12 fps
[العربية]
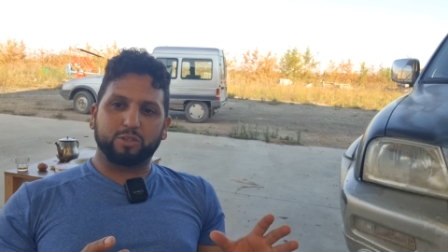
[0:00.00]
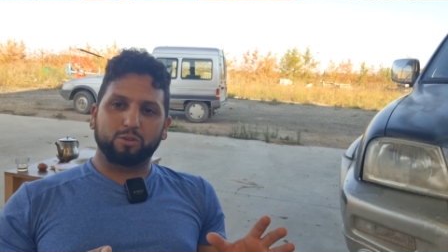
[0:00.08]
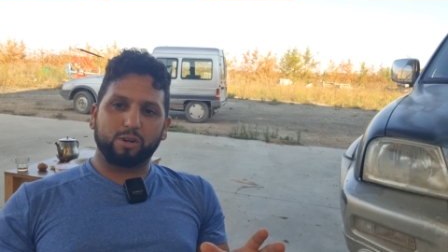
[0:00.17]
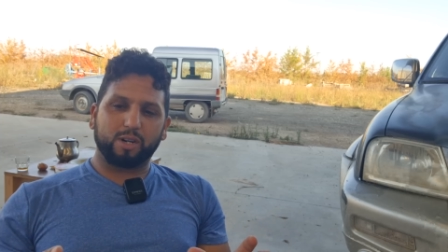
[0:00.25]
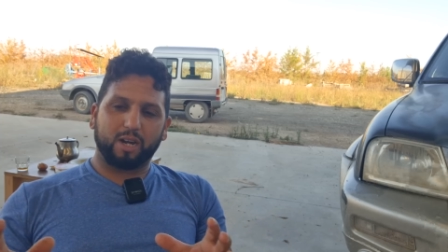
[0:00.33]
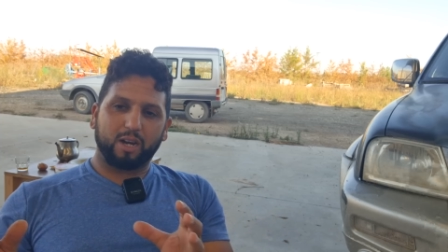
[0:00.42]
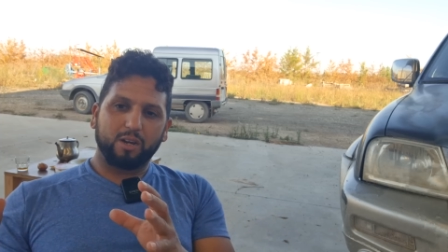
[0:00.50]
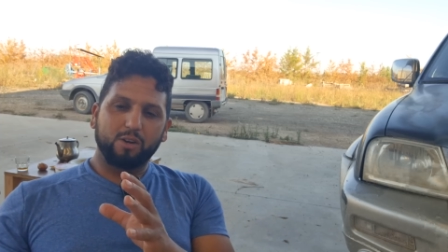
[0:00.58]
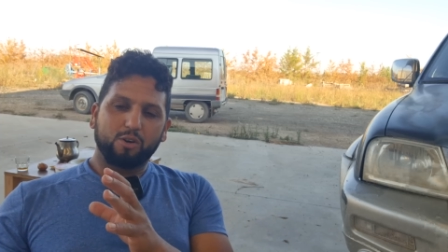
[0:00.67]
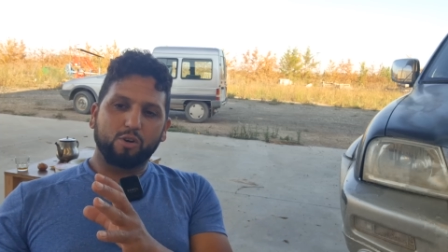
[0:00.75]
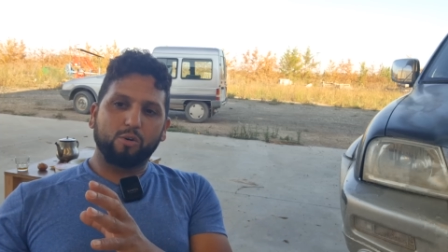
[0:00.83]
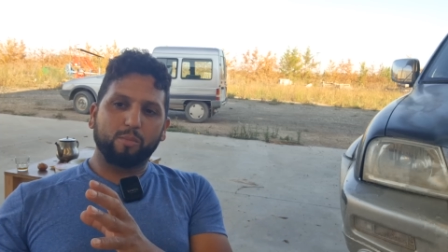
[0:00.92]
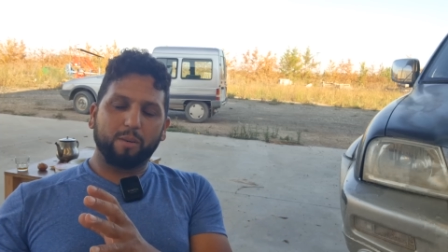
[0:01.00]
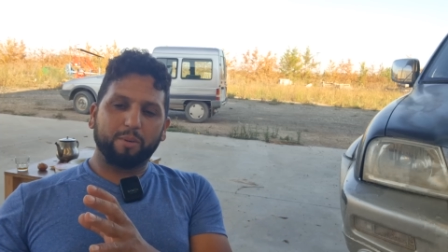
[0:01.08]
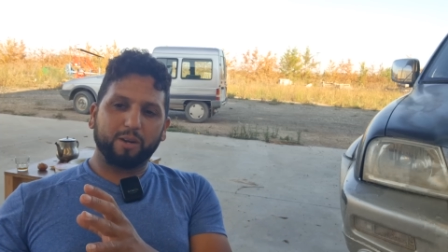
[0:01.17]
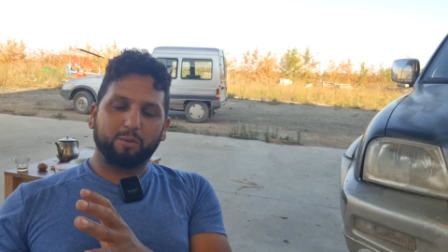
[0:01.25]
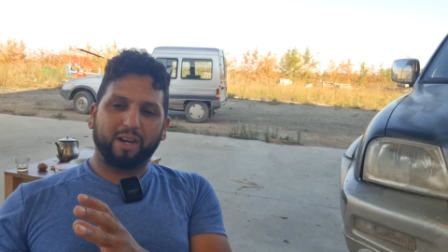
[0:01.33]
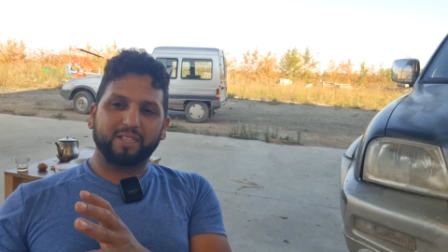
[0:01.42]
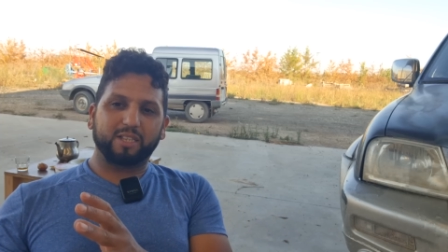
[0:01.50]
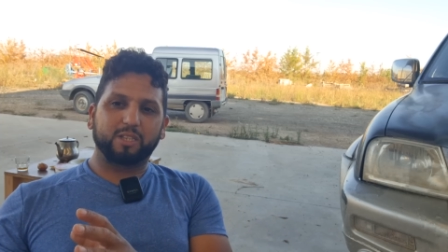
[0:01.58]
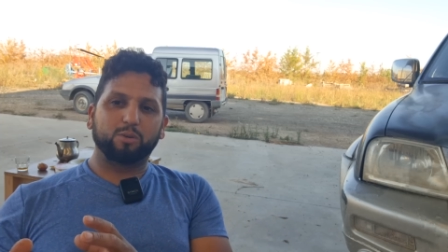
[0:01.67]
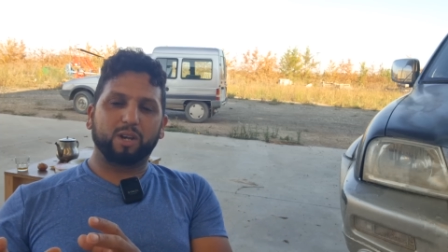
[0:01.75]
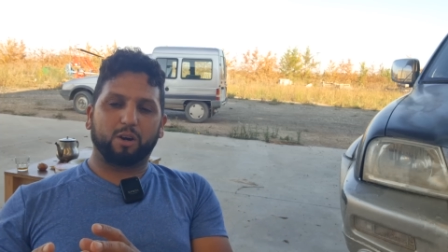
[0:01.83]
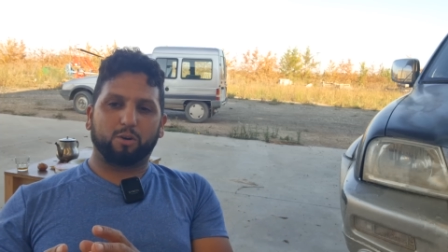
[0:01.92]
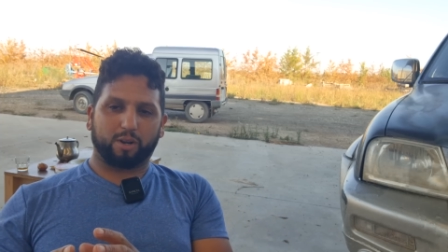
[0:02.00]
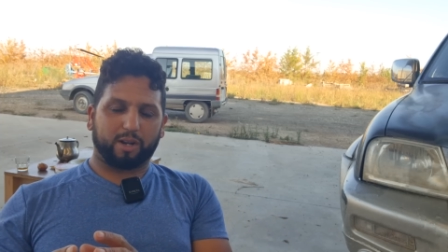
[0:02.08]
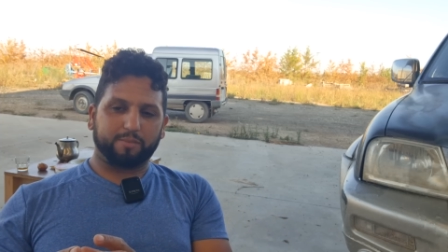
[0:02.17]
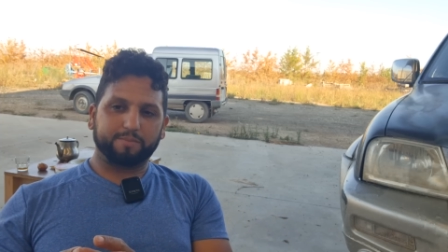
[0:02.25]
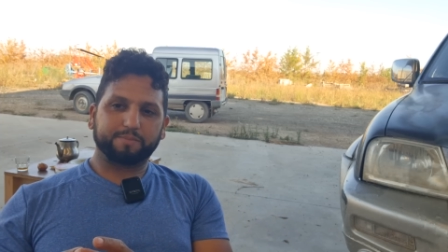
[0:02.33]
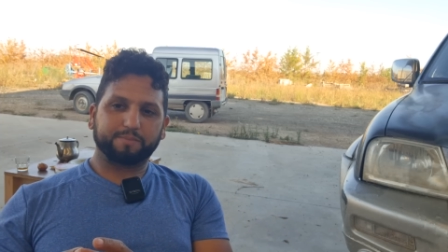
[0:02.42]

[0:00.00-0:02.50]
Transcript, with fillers: تشورا وما بين واحد الدوله اخرى